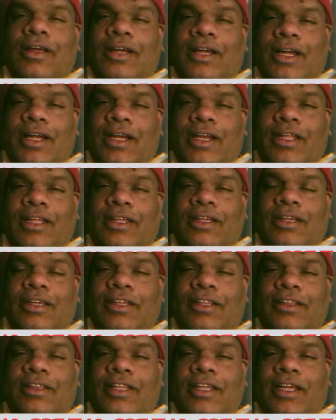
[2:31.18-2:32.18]
கேணி
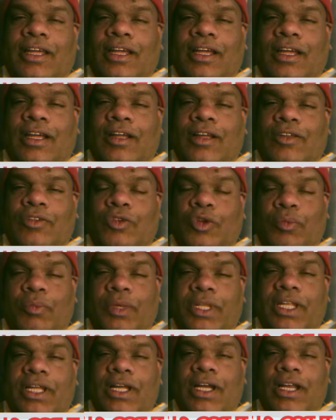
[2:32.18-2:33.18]
இந்த
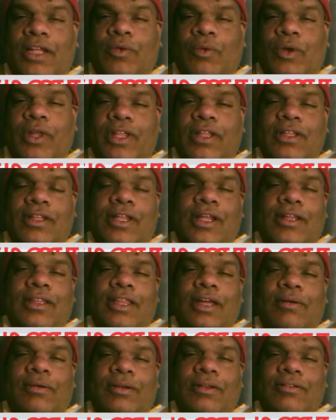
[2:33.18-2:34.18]
சொற்பதங்களை உடையது தான்
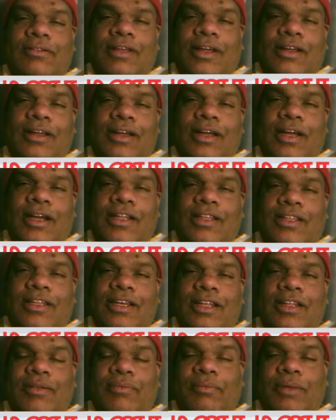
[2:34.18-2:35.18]
தமிழ் சங்க
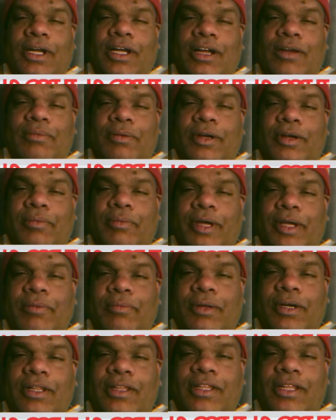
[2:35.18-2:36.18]
காலத்தில் மக்கள் ப
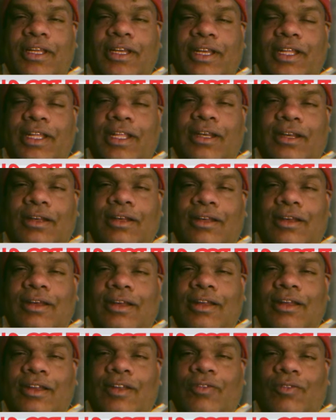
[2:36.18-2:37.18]
பயன்படுத்திய நீர்
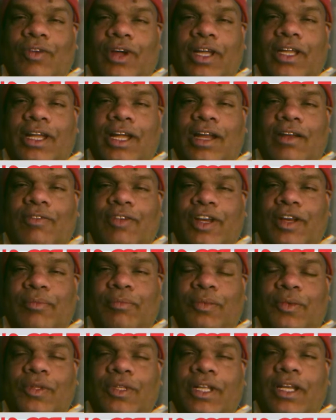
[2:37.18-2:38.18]
வாய்க்கால்
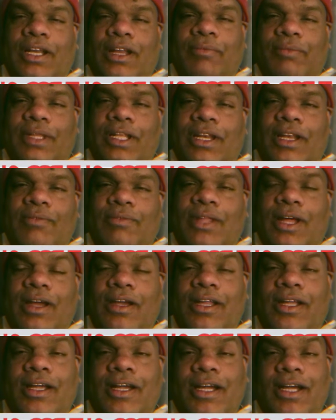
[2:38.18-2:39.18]
வரம்பு இதெல்லாம் இதெல்லாம்
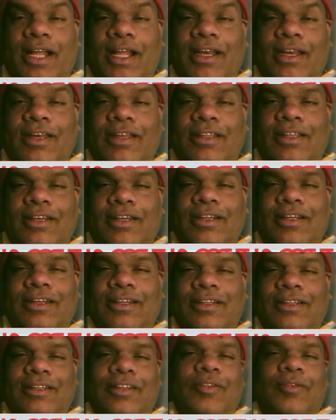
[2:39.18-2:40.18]
தாண்டி கிணறு
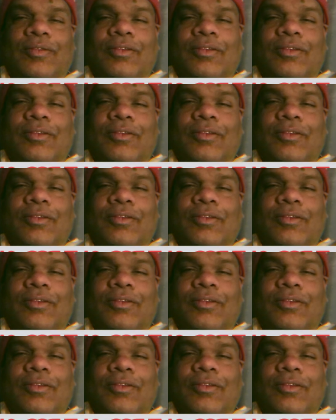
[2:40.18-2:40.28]
இருந்திருக்கிறது